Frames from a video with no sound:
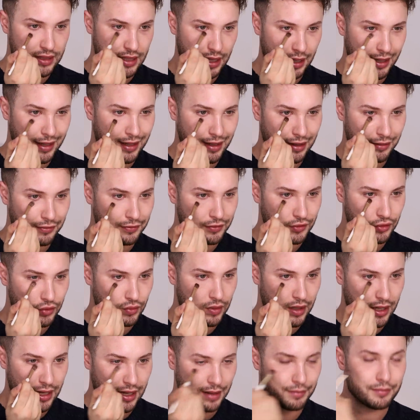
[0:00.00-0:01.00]
Deckkraft
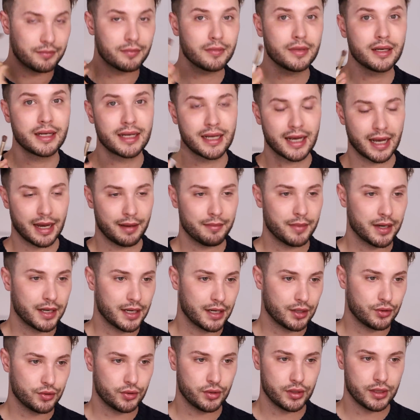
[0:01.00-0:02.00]
zu haben. Kann man
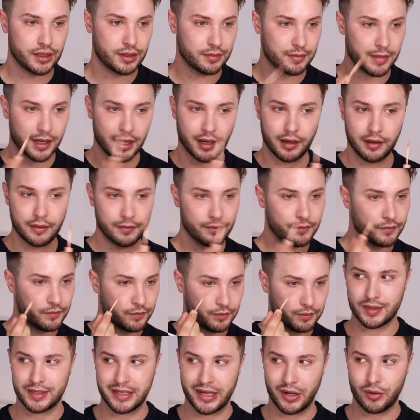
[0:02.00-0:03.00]
natürlich machen.
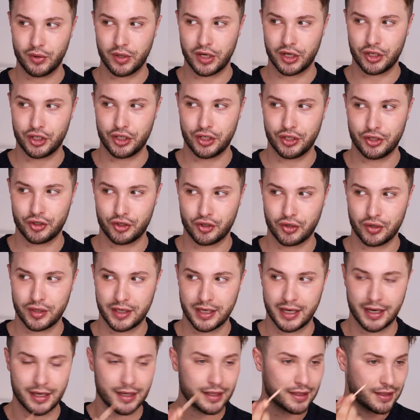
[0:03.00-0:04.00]
Der Unterschied ist schon
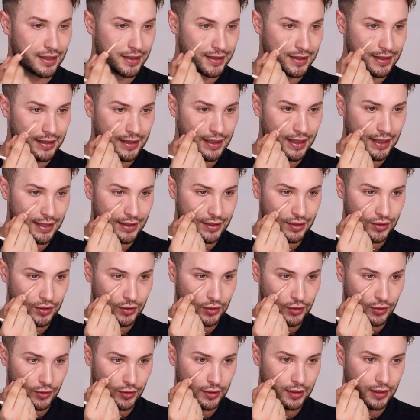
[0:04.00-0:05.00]
da, ne? Das Lila ist
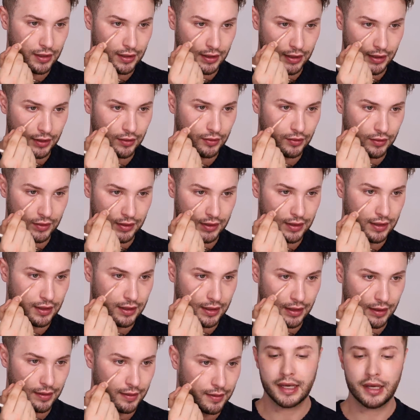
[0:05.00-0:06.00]
deutlich
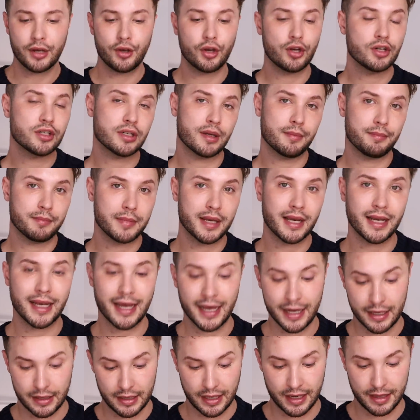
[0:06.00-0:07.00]
reduzierter. Ihr könnt mir
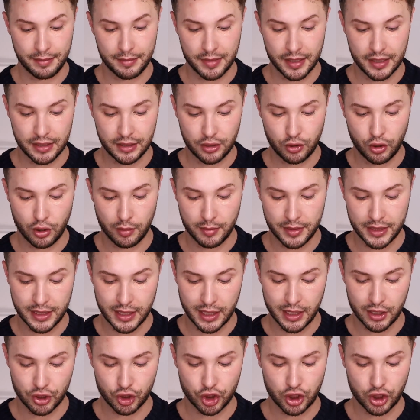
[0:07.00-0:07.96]
gerne einmal in die Kommentare